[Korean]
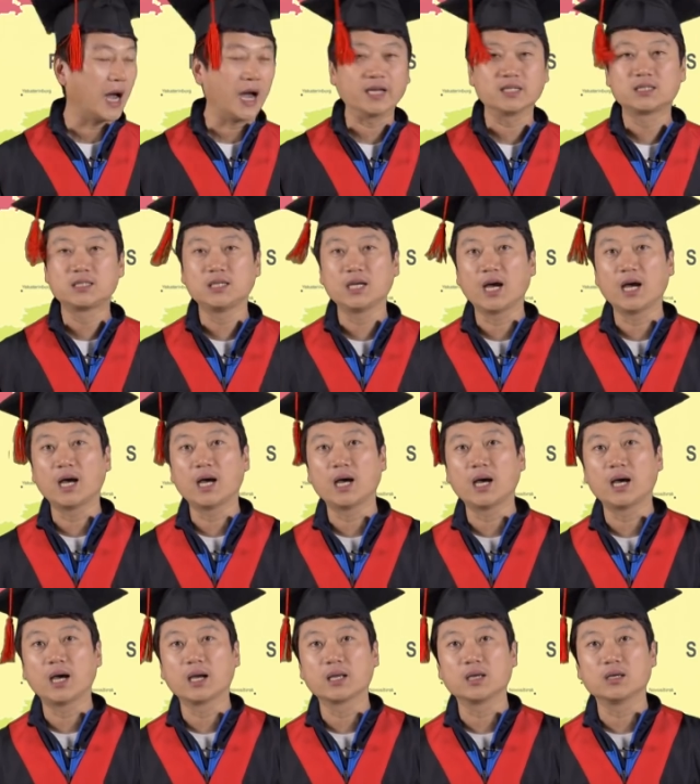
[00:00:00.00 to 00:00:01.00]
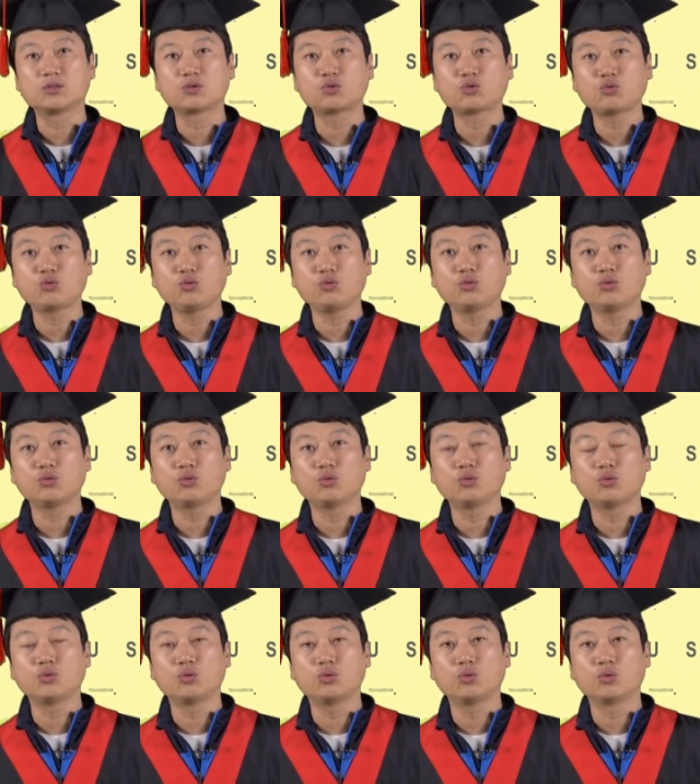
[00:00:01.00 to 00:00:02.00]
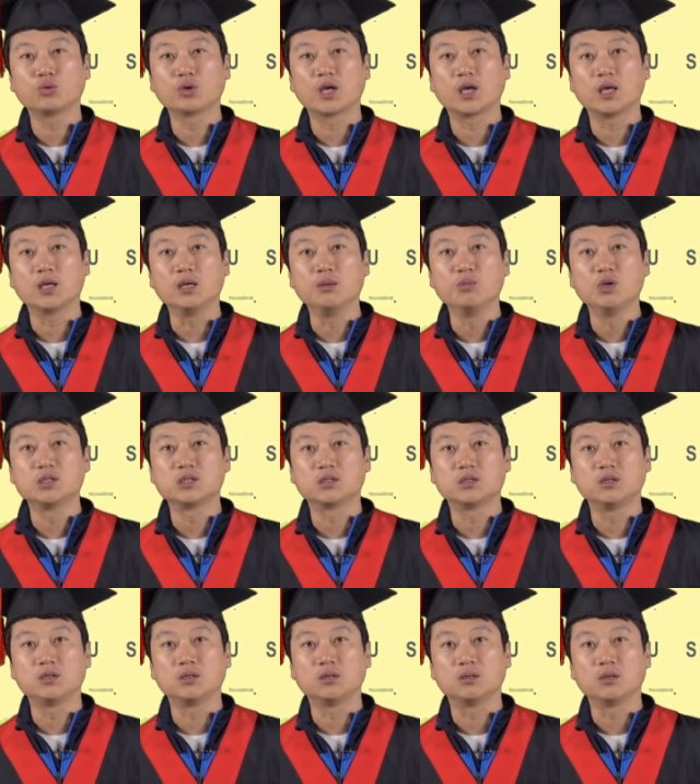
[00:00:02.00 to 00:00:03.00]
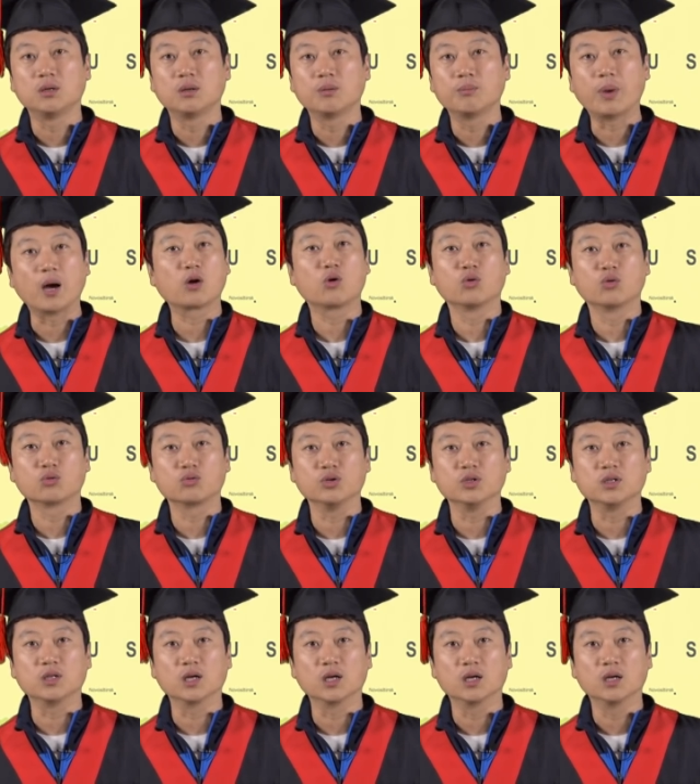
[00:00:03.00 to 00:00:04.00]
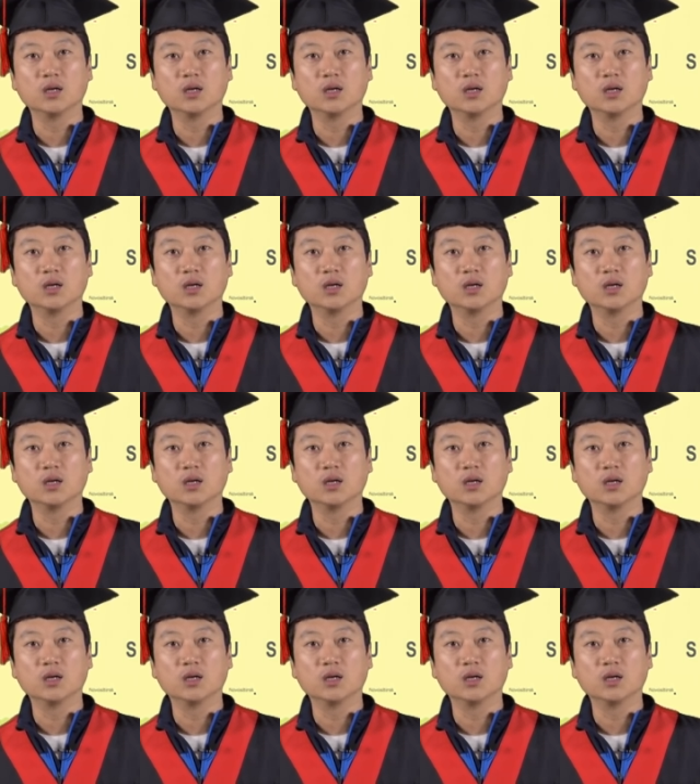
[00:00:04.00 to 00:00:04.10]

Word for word: 아시아의 축구의 이미지를 바꿔놓고 있다.